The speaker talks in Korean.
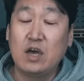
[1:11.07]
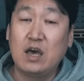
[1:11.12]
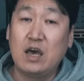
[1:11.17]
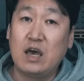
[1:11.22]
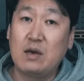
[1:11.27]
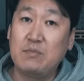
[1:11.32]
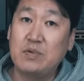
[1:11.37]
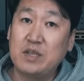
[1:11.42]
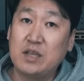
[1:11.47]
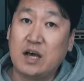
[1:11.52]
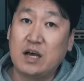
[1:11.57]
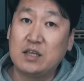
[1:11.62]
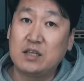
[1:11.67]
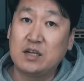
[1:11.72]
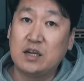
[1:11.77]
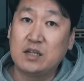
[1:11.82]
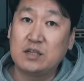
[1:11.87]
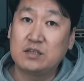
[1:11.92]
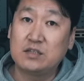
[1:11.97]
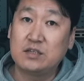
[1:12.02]

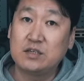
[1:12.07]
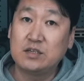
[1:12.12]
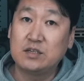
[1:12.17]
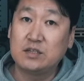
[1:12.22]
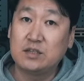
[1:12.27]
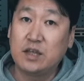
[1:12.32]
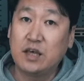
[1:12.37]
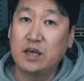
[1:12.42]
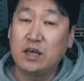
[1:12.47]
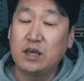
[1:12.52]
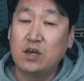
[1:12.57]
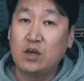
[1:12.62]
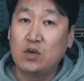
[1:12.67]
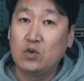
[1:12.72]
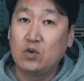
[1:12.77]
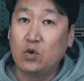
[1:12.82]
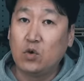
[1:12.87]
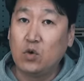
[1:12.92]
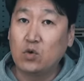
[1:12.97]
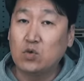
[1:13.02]
MP9이라든지. 근데
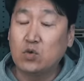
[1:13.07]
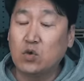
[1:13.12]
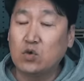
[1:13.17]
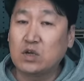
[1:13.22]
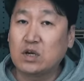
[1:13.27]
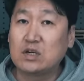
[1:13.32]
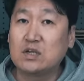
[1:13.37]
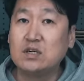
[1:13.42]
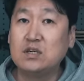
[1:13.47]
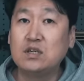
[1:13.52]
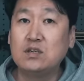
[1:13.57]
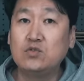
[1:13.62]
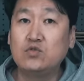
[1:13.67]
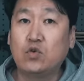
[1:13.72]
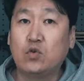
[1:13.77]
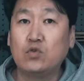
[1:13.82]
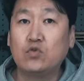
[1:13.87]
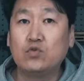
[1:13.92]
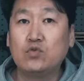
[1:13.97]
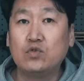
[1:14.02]
요것도 이제 그런
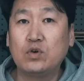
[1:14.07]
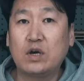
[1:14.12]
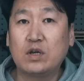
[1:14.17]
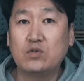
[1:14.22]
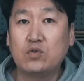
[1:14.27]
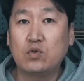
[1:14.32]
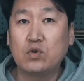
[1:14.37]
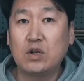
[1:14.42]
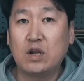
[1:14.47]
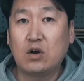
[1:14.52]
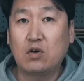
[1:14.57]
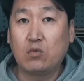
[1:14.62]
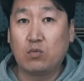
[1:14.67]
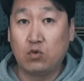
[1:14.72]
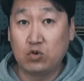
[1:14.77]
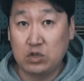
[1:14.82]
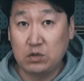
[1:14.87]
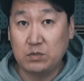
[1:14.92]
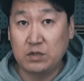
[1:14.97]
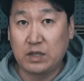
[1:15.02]
종류의 총이라고
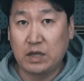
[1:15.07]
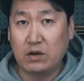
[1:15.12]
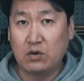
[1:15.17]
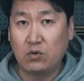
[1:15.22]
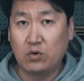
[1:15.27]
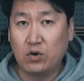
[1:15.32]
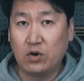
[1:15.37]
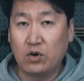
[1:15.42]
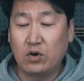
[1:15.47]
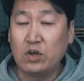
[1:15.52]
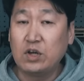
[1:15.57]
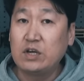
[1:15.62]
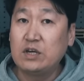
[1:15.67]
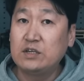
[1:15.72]
보시면 되고요.